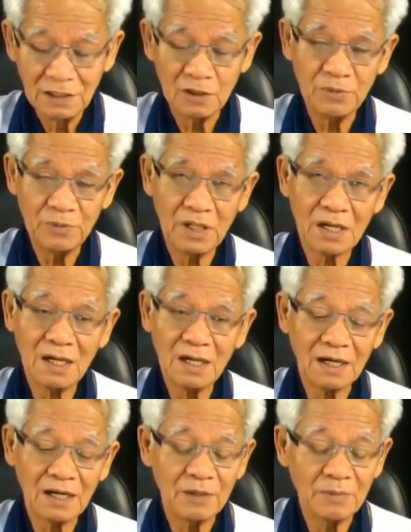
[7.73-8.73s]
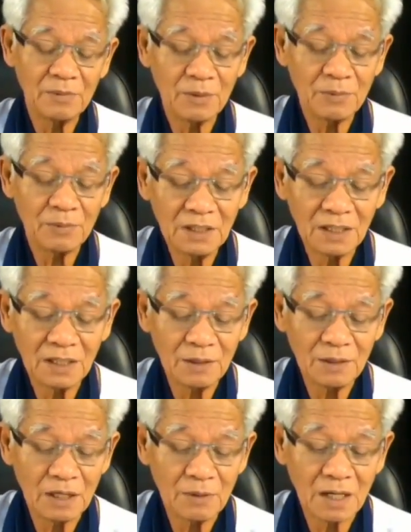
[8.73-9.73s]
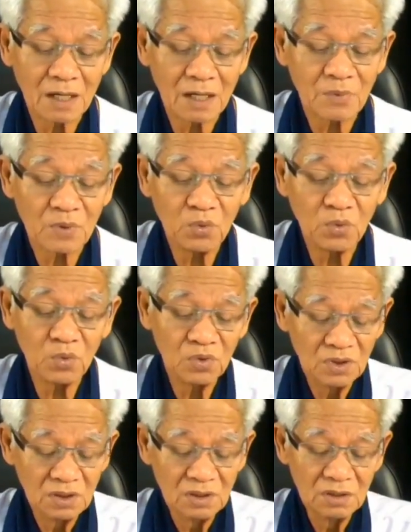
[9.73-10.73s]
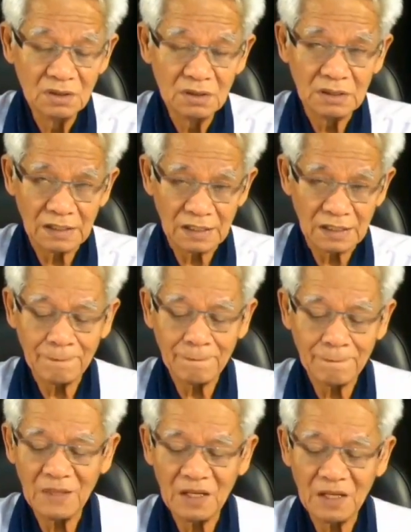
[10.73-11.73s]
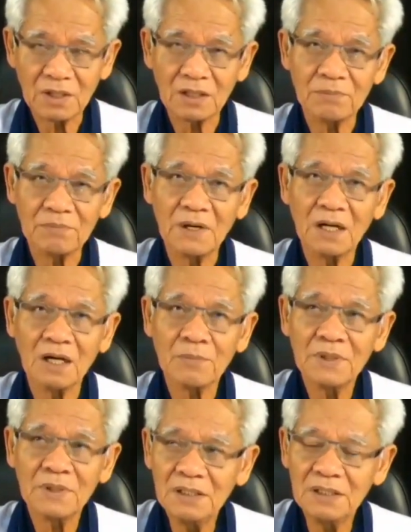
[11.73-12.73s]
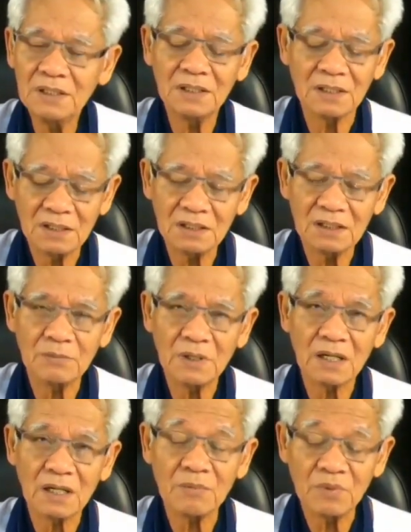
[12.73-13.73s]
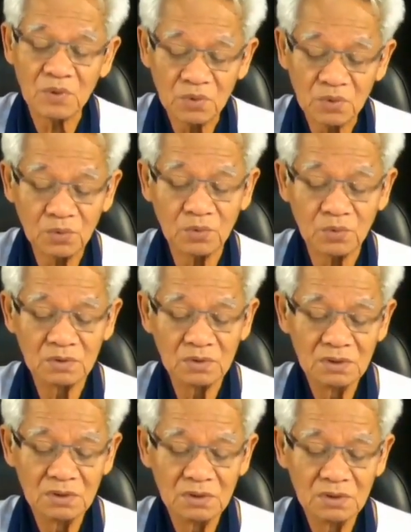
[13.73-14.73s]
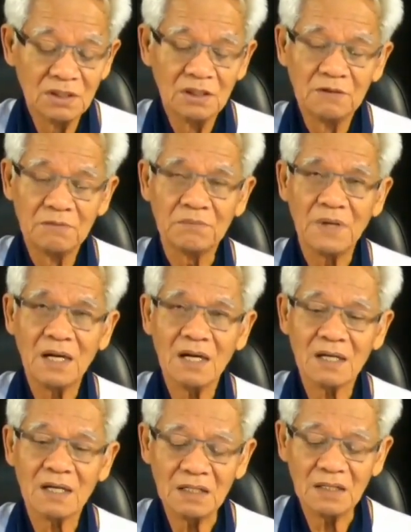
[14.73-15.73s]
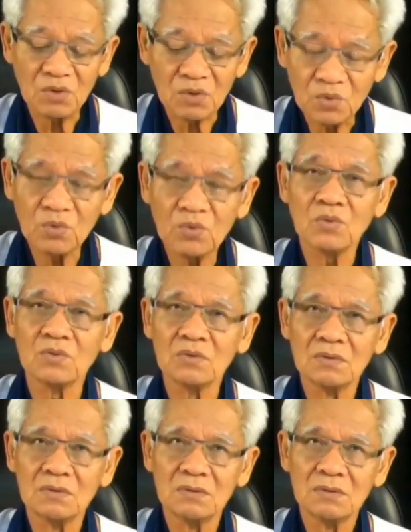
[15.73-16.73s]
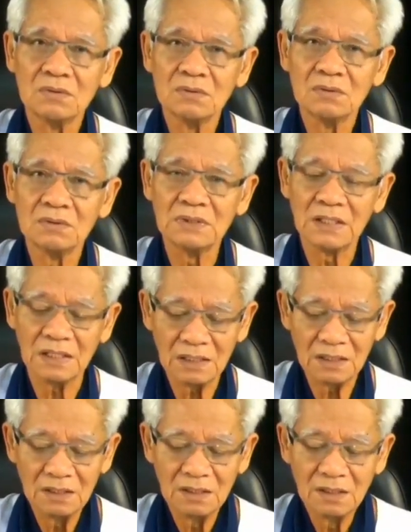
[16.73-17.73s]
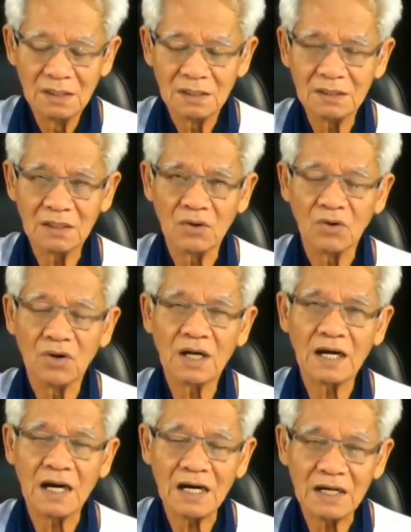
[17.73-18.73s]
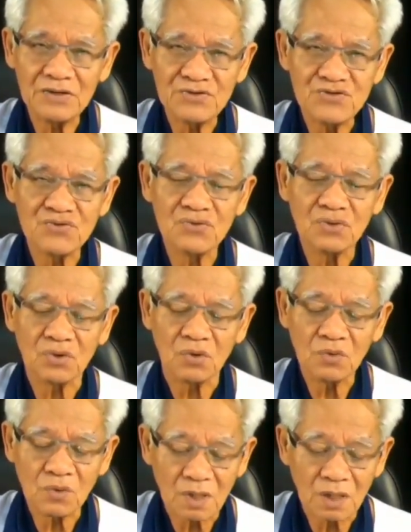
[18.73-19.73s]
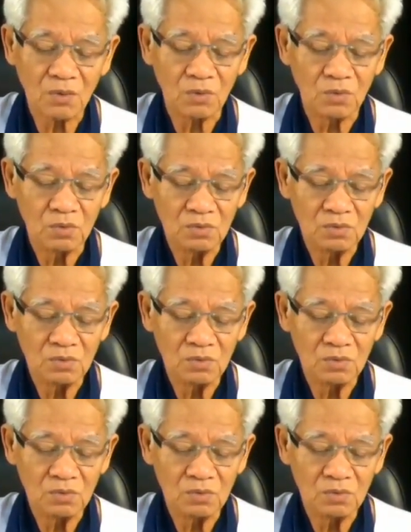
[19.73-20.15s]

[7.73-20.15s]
เรามีร่างกายมาเพื่อให้ได้มารับรู้นะครับ เราเกิดมาเพื่อที่จะมารับรู้ มาเรียนรู้นะเรื่องของกายของเรา